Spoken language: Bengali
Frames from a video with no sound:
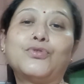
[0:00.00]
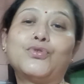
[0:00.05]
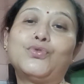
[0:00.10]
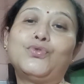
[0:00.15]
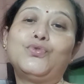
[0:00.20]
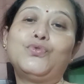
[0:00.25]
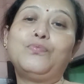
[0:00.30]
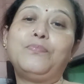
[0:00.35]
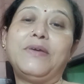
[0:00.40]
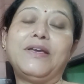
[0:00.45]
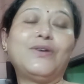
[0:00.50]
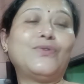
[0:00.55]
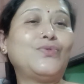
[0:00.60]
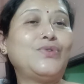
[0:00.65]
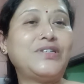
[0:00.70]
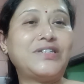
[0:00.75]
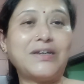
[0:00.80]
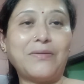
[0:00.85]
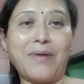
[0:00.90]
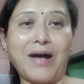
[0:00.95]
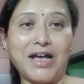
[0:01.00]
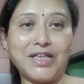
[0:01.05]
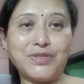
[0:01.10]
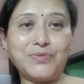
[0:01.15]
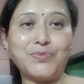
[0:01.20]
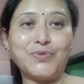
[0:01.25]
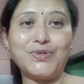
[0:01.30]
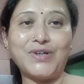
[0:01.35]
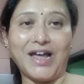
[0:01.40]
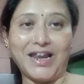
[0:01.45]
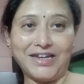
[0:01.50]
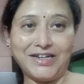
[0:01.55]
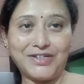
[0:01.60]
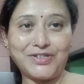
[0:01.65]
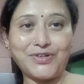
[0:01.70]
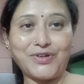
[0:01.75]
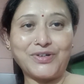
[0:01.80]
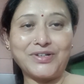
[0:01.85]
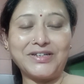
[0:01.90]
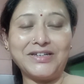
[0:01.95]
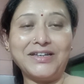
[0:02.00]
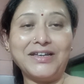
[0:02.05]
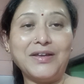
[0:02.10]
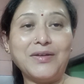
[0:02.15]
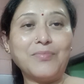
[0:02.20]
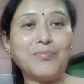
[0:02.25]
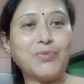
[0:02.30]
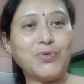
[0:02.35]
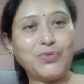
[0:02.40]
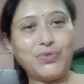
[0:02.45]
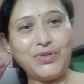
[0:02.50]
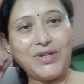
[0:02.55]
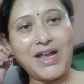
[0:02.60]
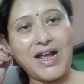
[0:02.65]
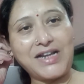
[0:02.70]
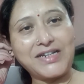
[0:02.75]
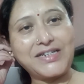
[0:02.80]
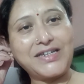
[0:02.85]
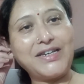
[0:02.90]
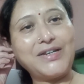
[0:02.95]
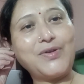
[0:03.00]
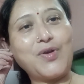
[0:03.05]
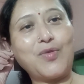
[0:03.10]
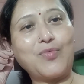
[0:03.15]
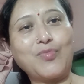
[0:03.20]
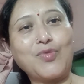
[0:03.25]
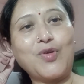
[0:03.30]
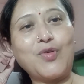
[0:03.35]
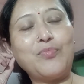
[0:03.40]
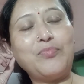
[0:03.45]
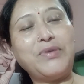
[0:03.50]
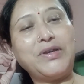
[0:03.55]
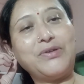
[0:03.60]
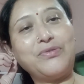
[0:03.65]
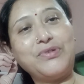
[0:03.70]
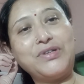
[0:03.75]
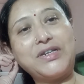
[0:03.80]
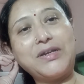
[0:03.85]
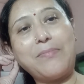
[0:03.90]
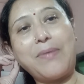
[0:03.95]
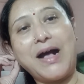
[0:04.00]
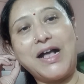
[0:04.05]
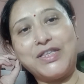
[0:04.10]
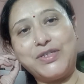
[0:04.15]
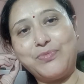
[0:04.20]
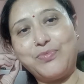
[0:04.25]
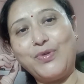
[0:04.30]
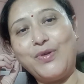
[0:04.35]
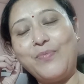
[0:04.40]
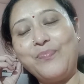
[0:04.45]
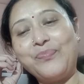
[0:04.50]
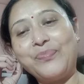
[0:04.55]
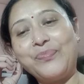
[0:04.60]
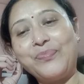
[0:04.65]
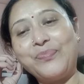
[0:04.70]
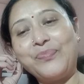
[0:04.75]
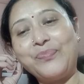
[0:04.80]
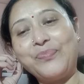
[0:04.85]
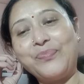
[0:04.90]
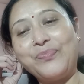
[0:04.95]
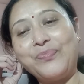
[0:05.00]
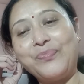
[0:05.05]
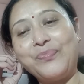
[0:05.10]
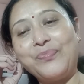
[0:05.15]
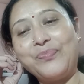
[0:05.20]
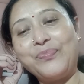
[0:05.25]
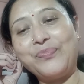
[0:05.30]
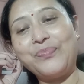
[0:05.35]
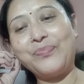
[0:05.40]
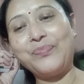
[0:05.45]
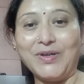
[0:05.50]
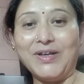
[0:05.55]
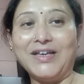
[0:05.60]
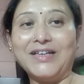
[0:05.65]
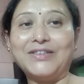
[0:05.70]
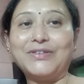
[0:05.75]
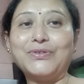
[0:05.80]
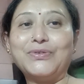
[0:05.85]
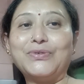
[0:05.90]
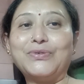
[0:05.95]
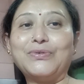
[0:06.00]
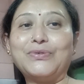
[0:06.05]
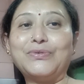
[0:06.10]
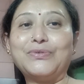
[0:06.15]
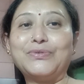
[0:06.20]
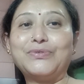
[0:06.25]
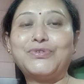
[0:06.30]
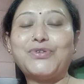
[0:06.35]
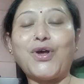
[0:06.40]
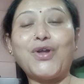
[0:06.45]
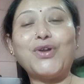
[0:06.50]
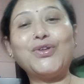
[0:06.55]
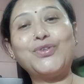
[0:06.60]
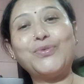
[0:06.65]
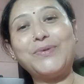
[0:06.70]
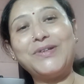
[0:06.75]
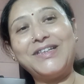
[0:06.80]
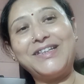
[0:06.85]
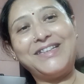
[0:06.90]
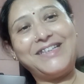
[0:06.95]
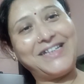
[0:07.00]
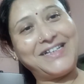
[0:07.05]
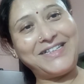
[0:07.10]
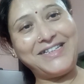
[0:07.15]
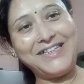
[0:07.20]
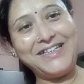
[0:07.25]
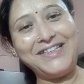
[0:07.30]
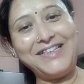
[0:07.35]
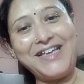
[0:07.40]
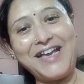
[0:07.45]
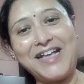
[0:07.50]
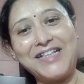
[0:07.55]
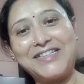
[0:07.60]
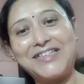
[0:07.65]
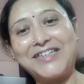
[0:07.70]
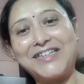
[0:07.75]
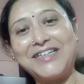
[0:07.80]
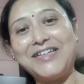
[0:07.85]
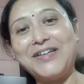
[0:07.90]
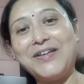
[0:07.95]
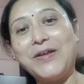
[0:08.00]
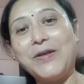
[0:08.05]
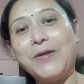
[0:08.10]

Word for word: তো এখন শুধু বেগুনিটা ভাজবো ডালের সঙ্গে বৌদিরা আসলে গরম গরম বেগুনিটা ভাজবো তো চলো তোমাদের দেখিয়ে দিই আজকে